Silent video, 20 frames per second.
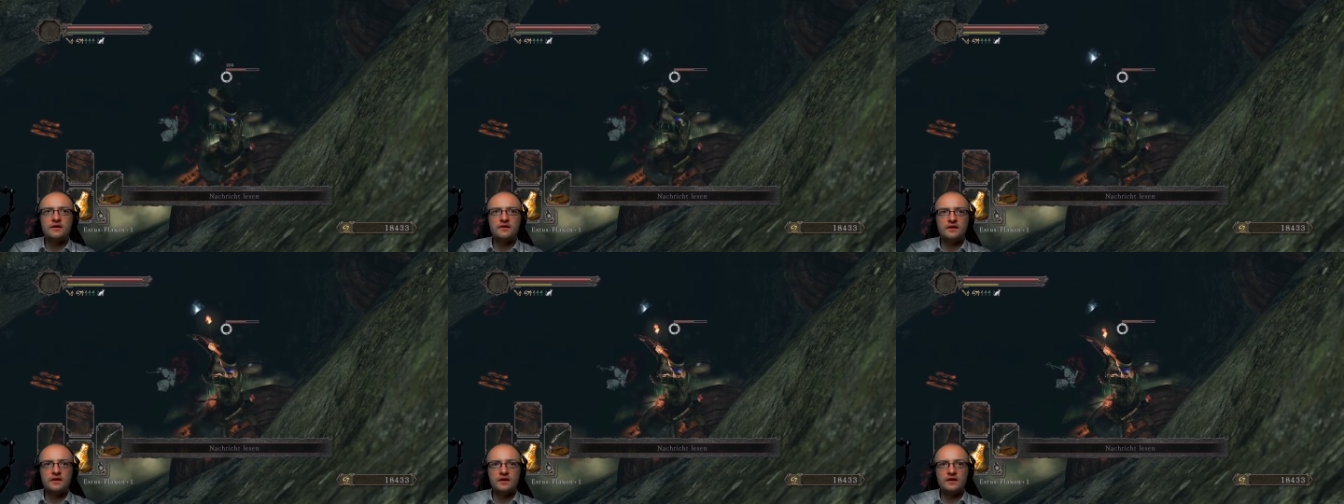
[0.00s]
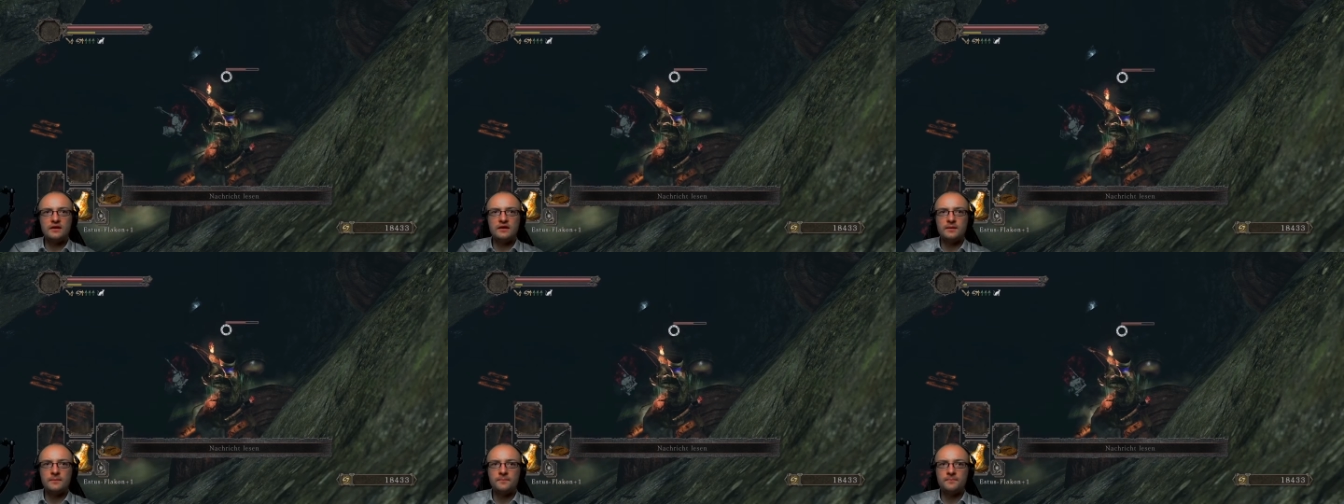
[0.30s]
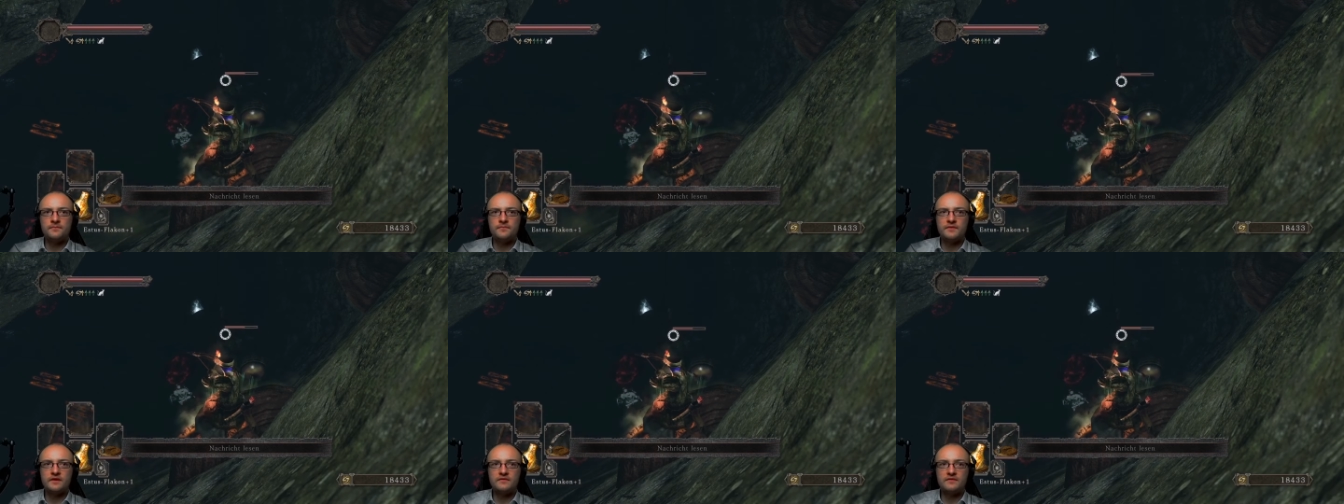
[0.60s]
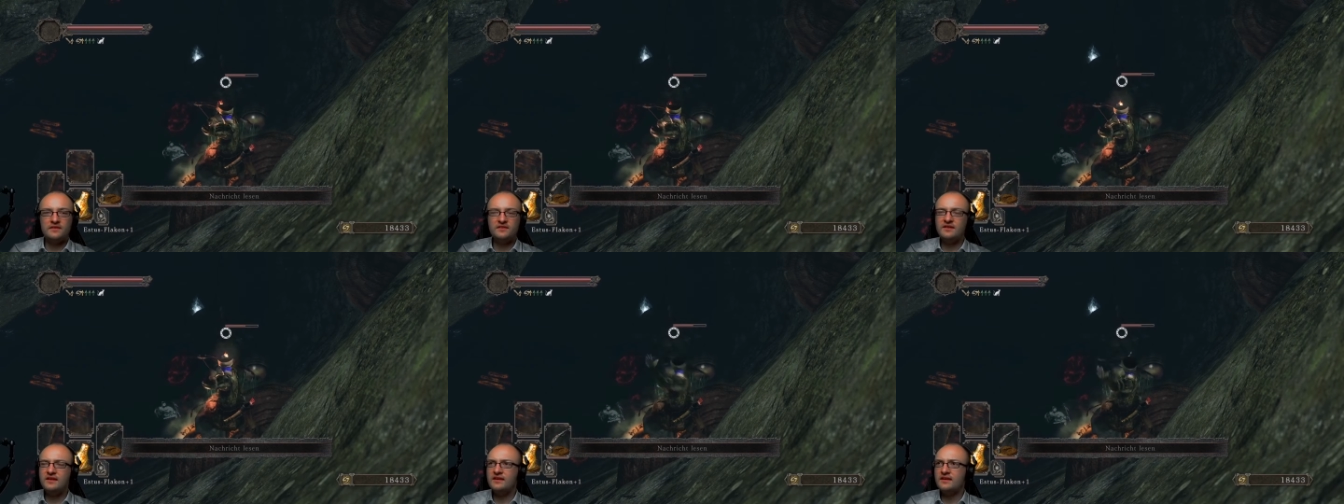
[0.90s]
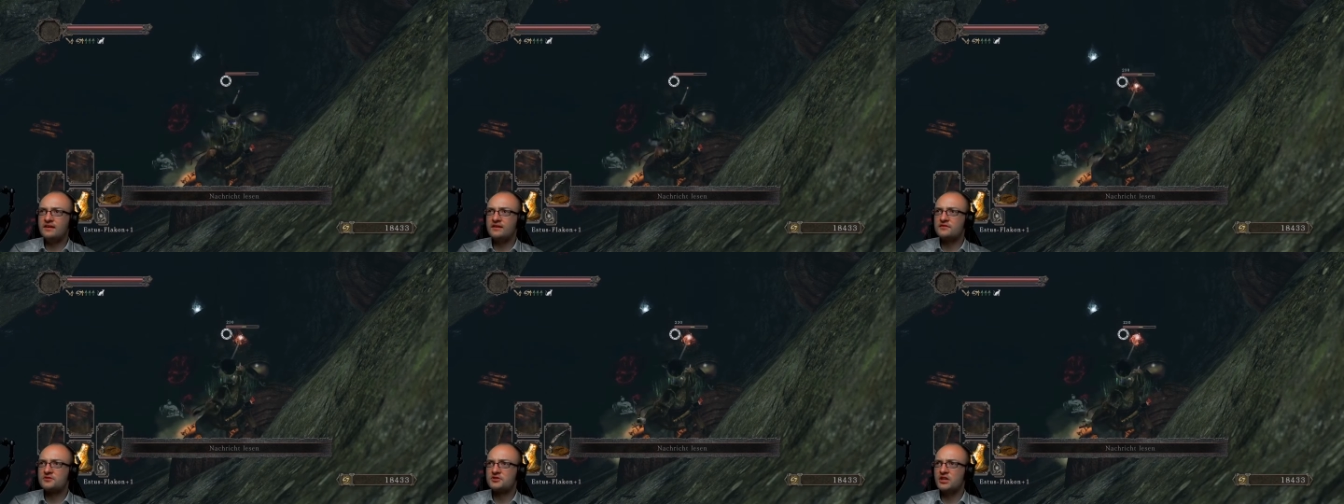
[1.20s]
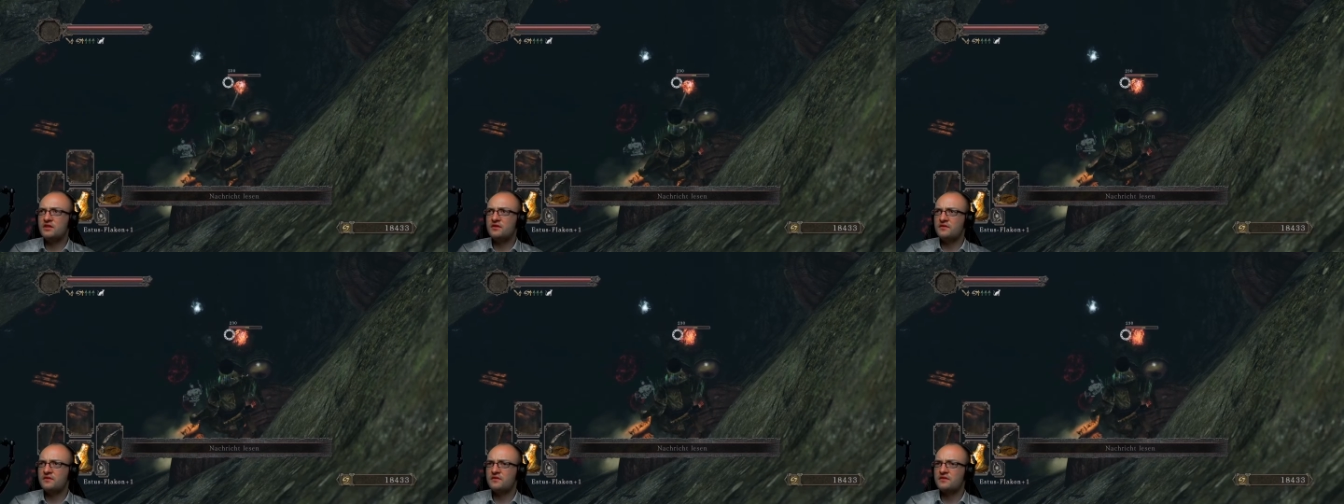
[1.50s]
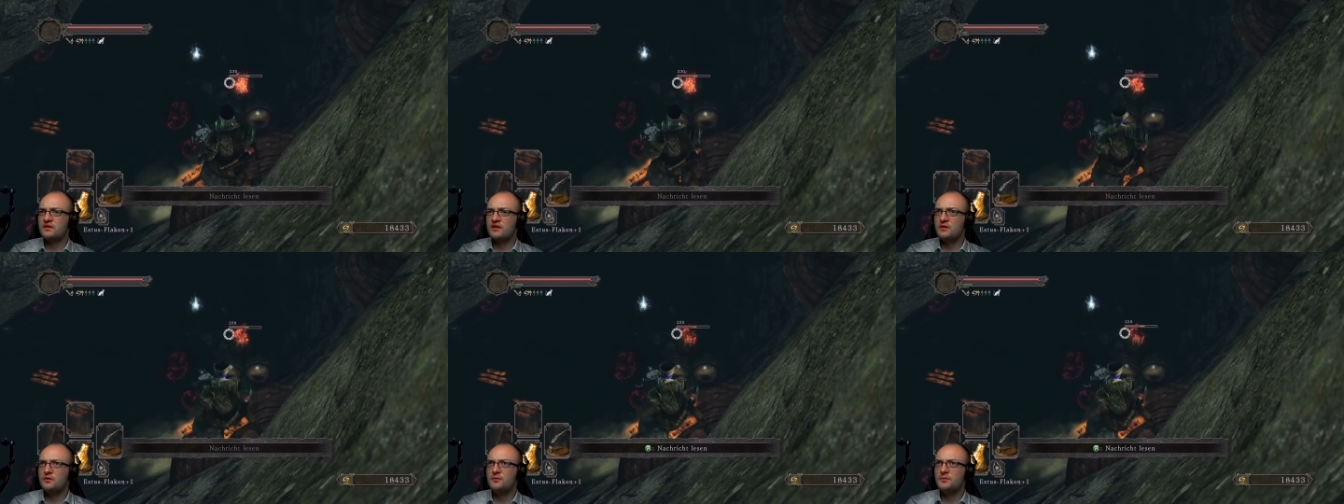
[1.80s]
Ähm, was leider ganz schade ist,
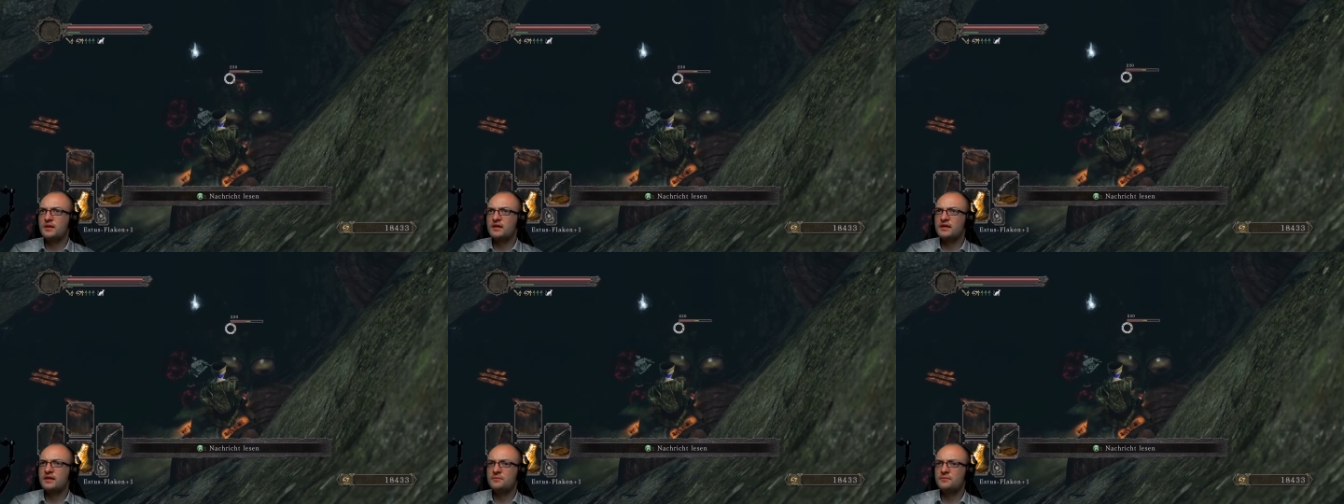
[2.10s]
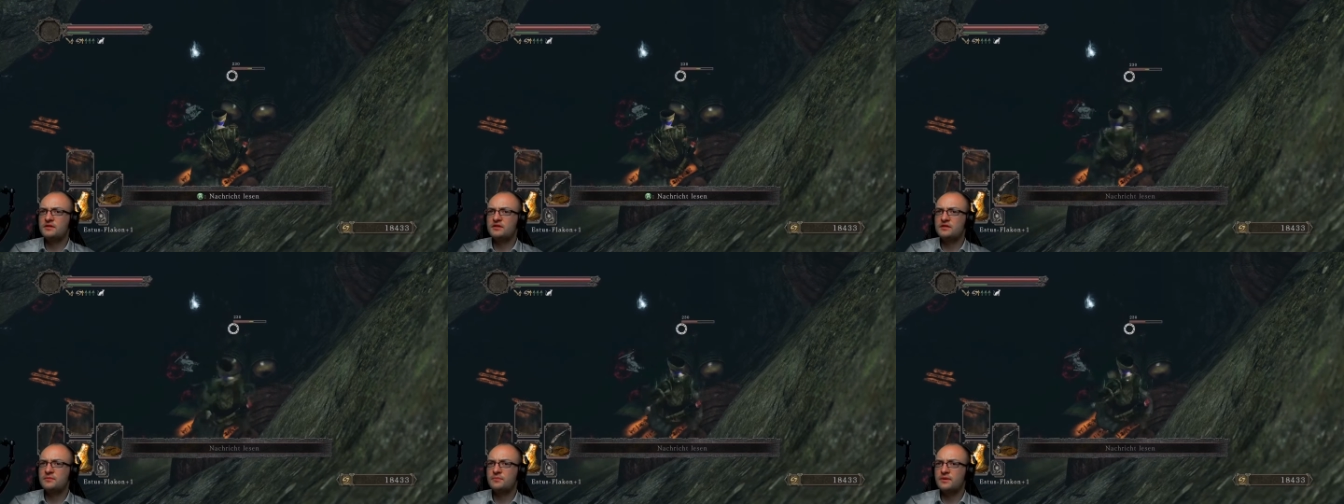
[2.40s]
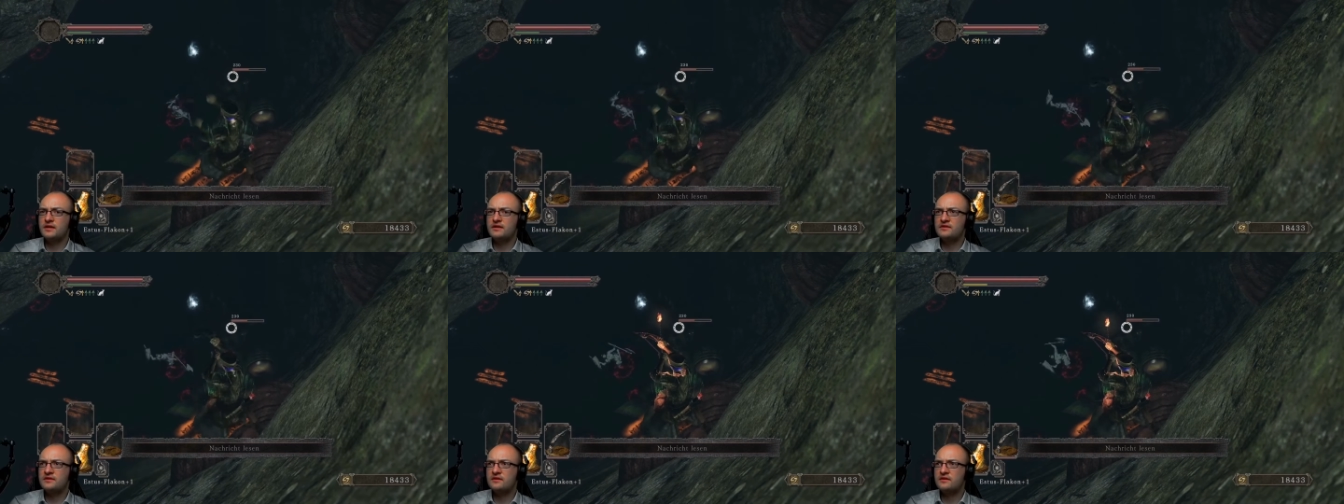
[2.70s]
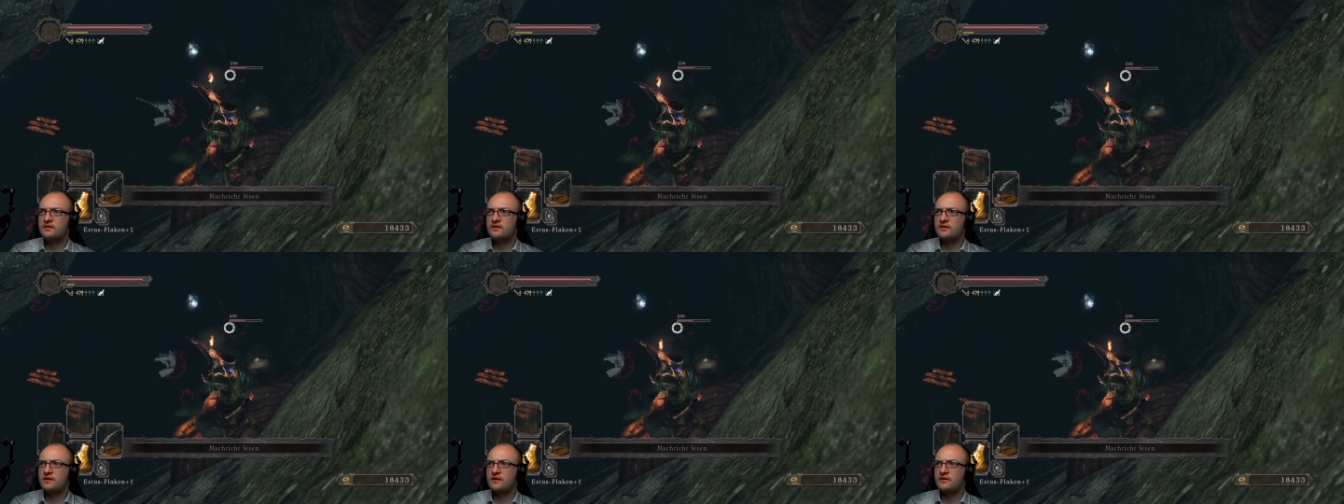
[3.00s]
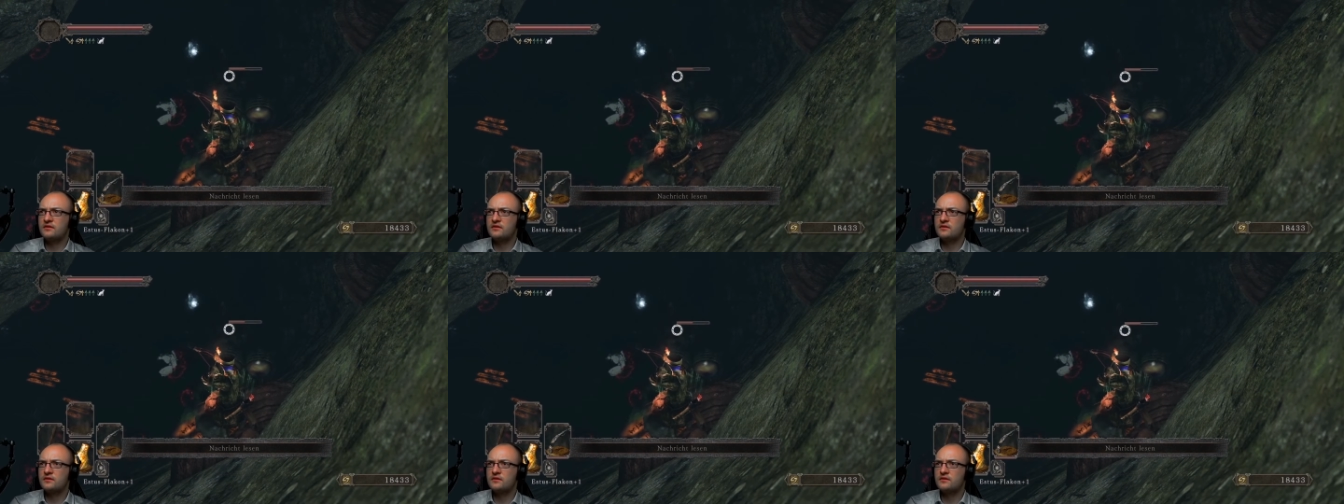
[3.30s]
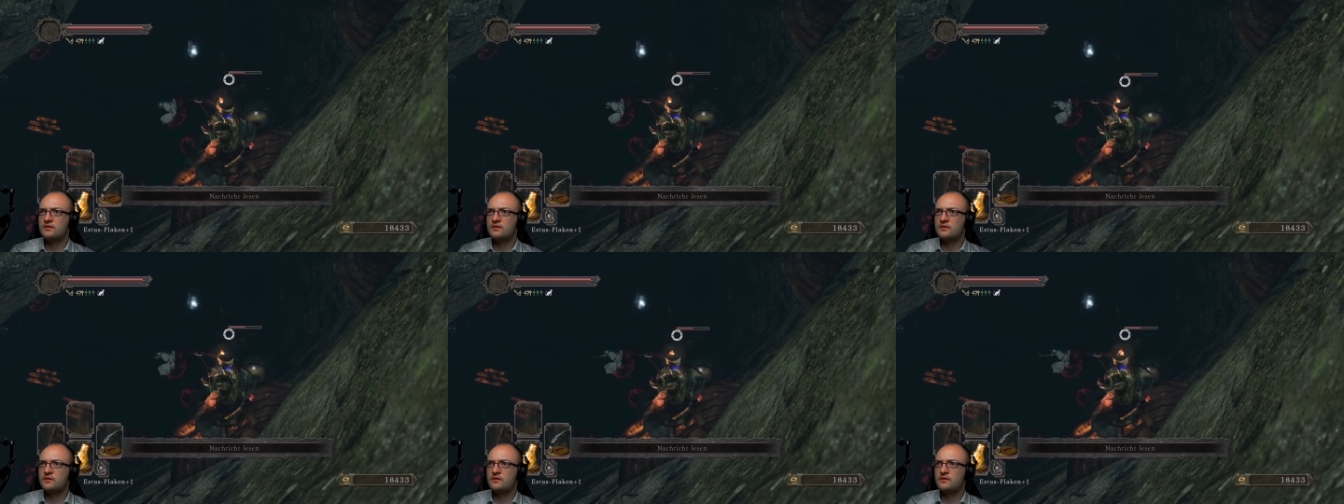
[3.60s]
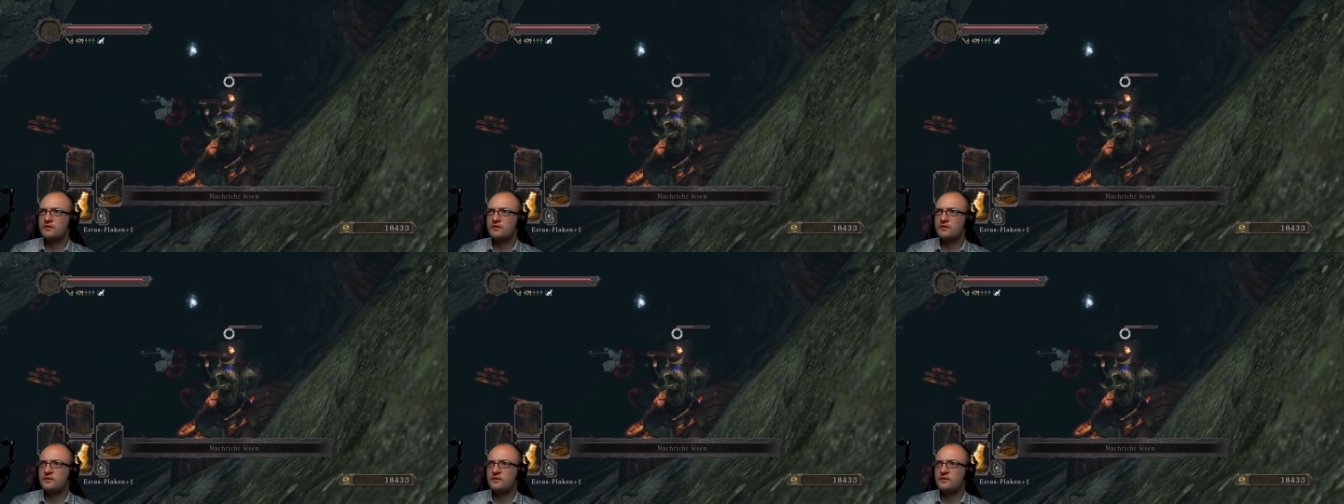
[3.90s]
ich glaube, man kann mit dem beidhändig keine,